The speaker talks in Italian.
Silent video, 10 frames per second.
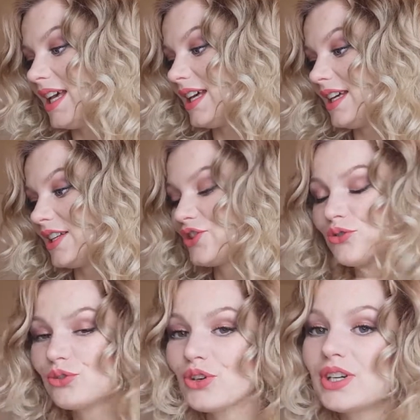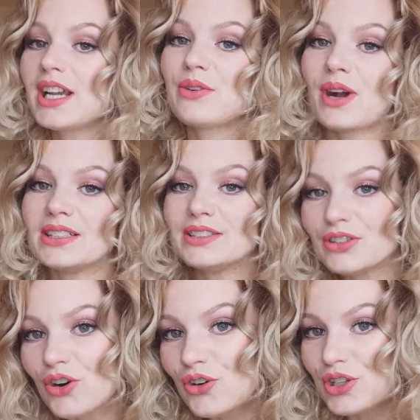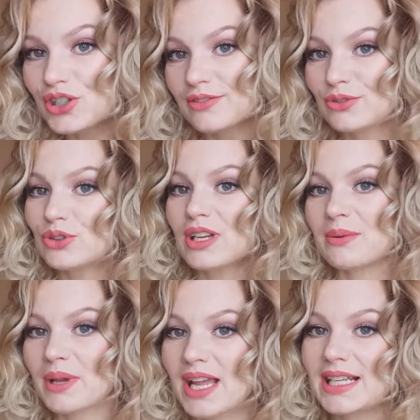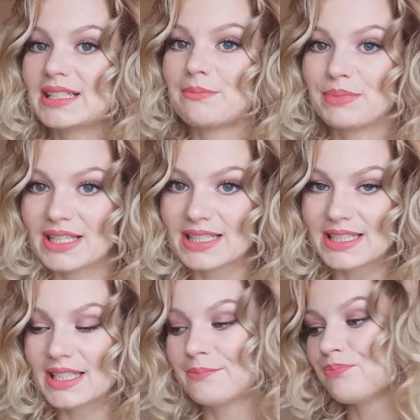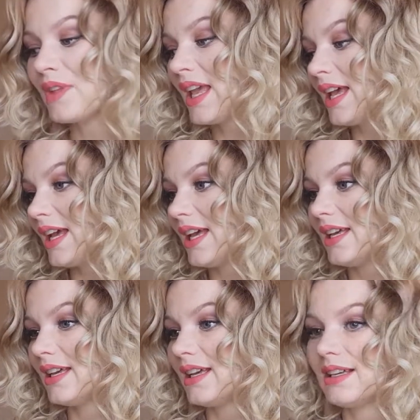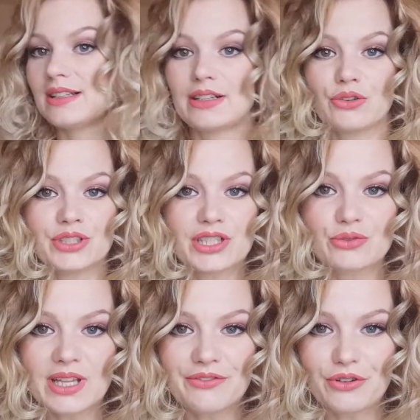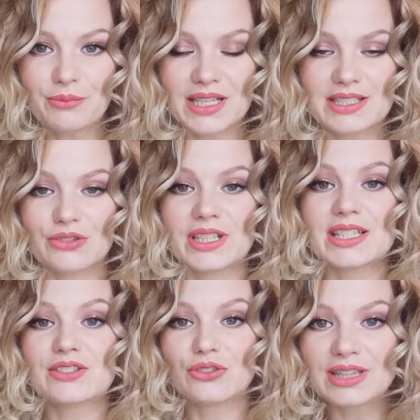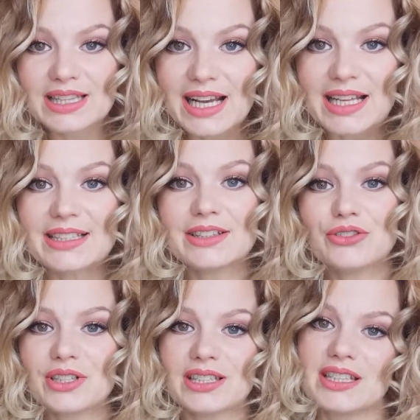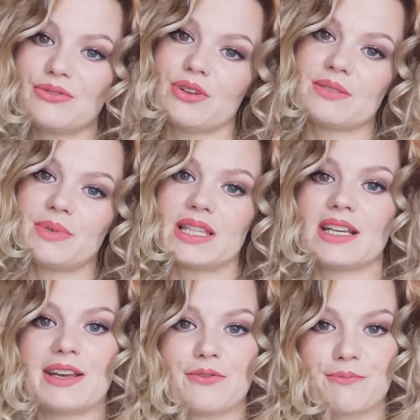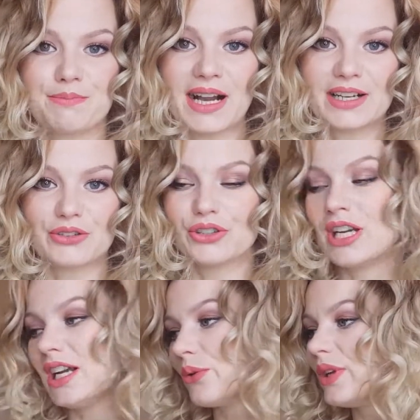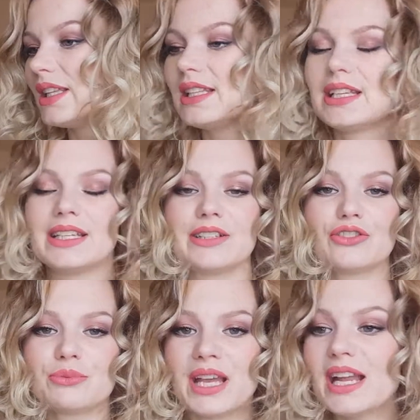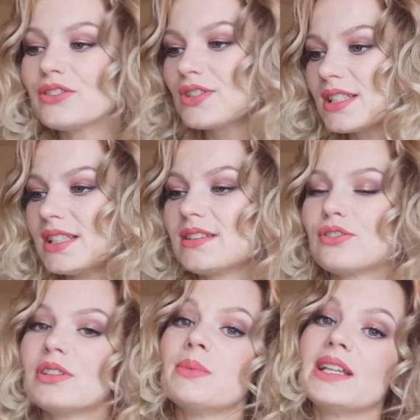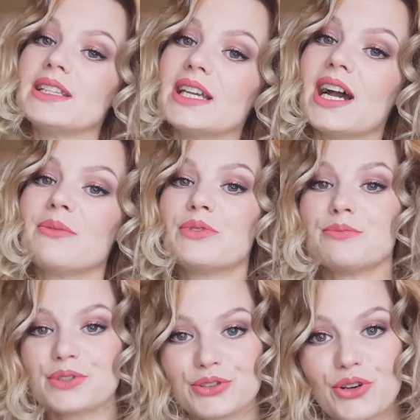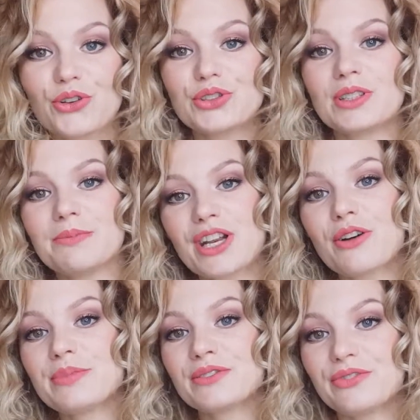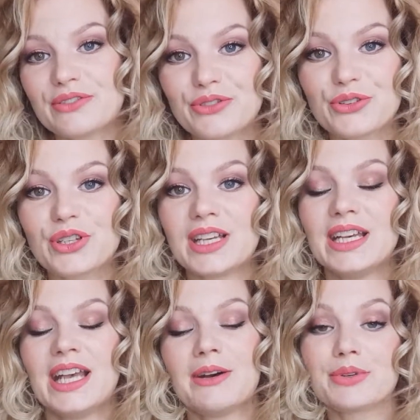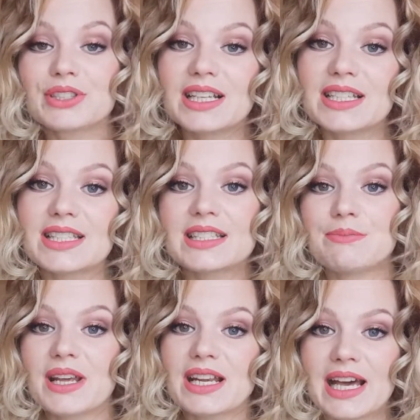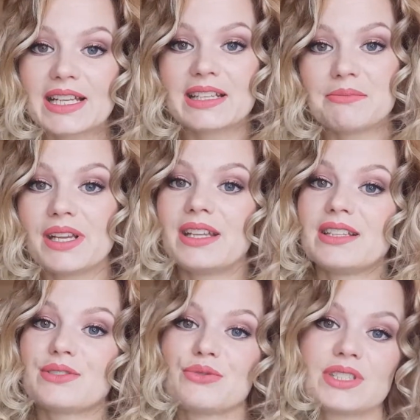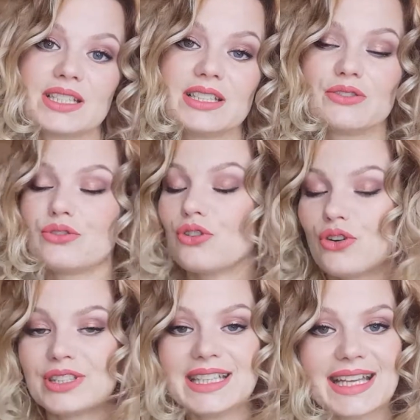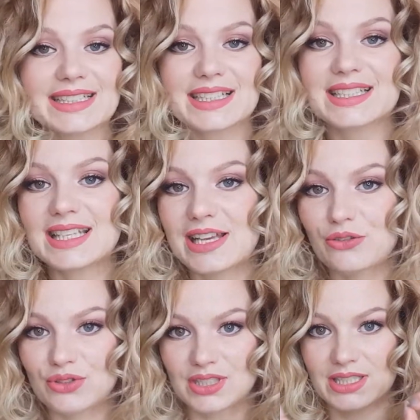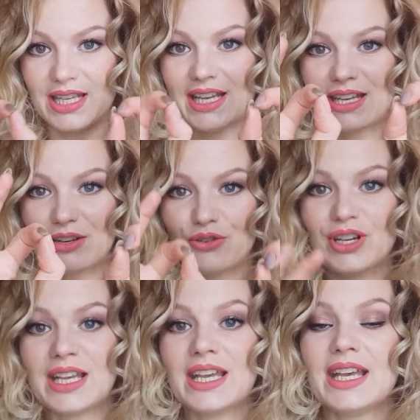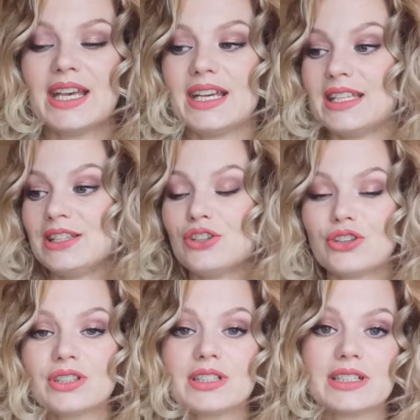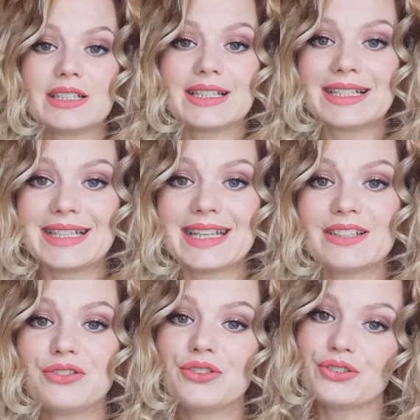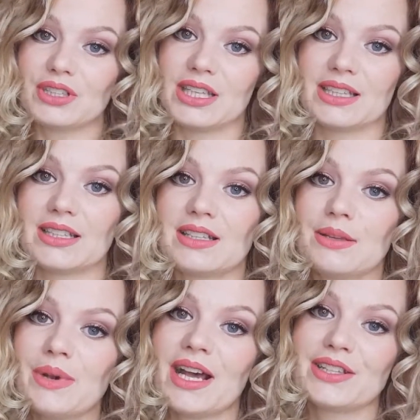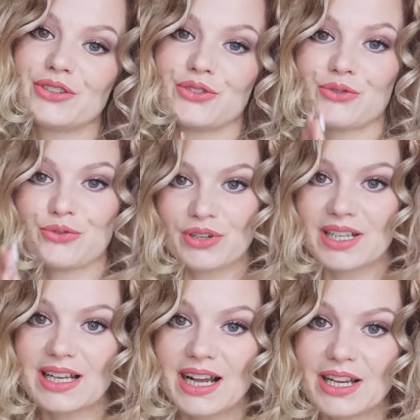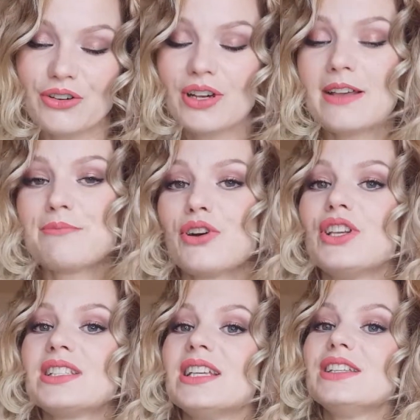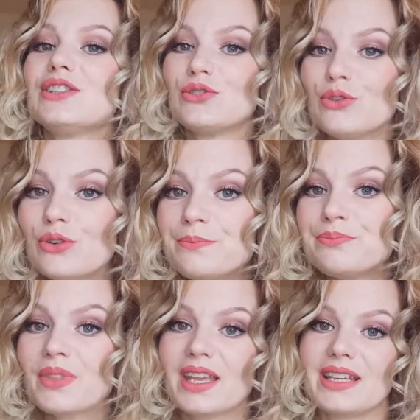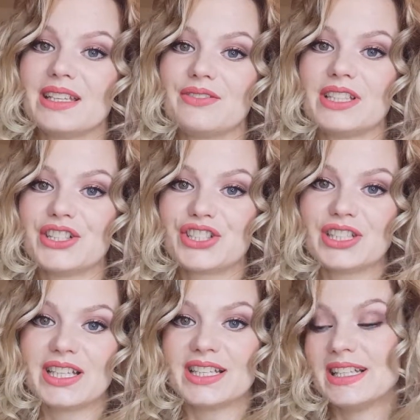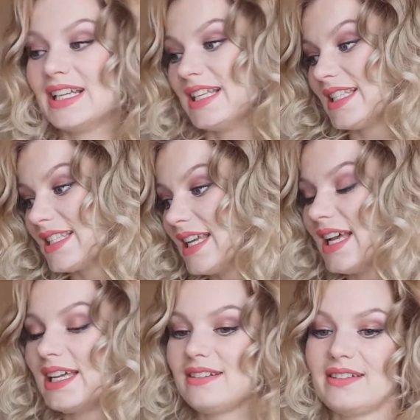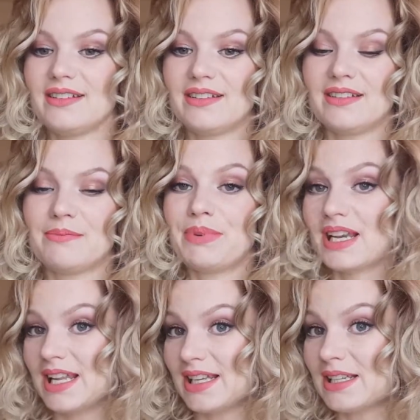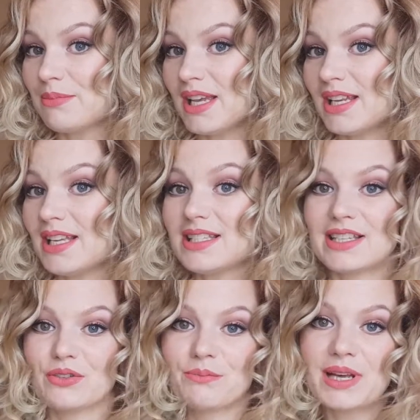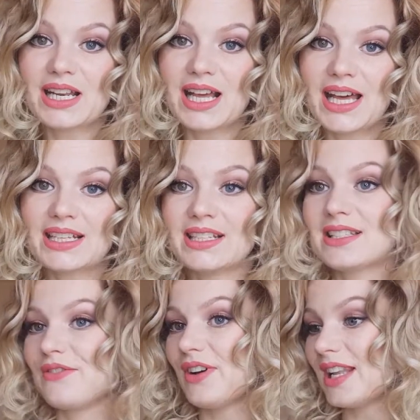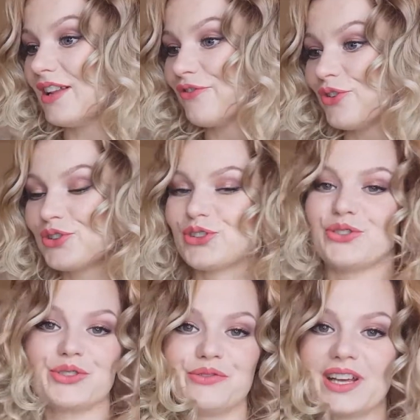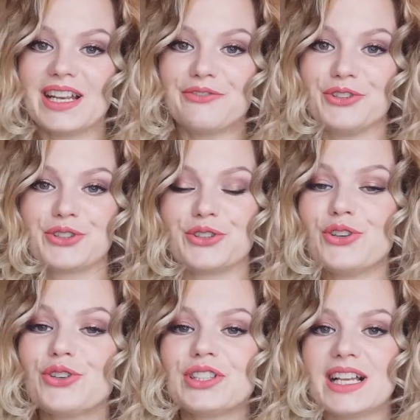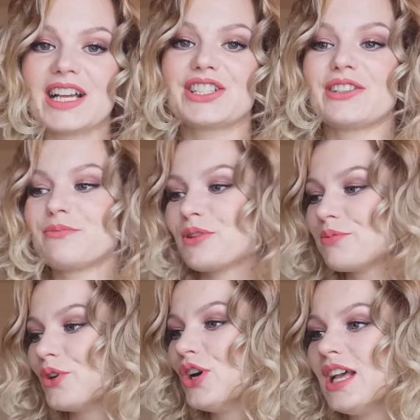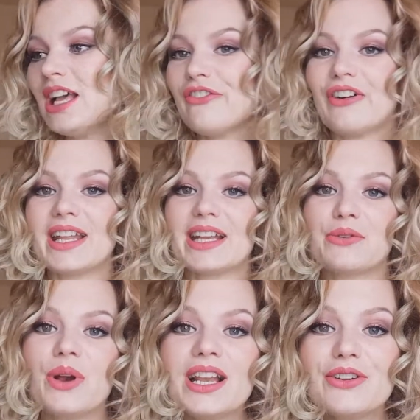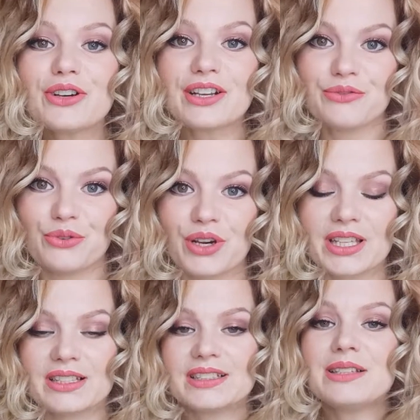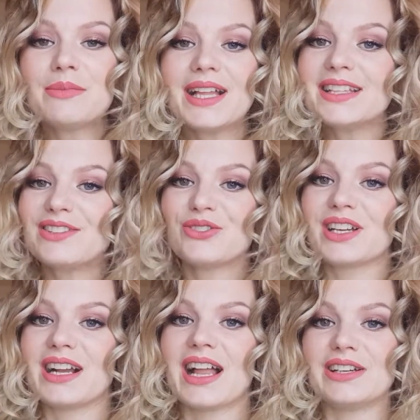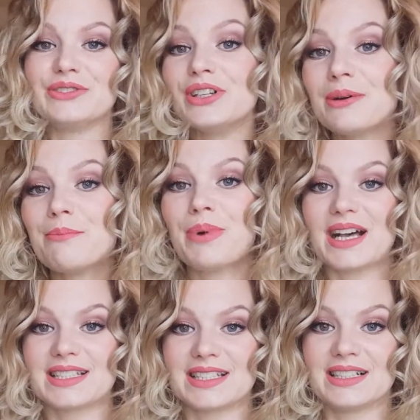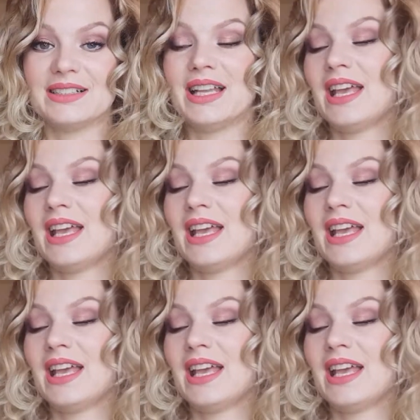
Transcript: Eh, giuro che quando ho ricevuto la mail da Pixie, eh, con nessuna informazione, soltanto che devo aspettare un pacco. Quindi non mi hanno scritto ti mandiamo prodotti, però per favore potresti parlarne bene sul sito. No, niente, zero, zero non richiedono niente, ti mandano un regalo e poi sei tu che devi decidere se eh, parlarne bene, se non parlarne, se fare le foto o non fare le foto, loro ti lasciano proprio fare quello che vuoi, ti mandano regalo, basta.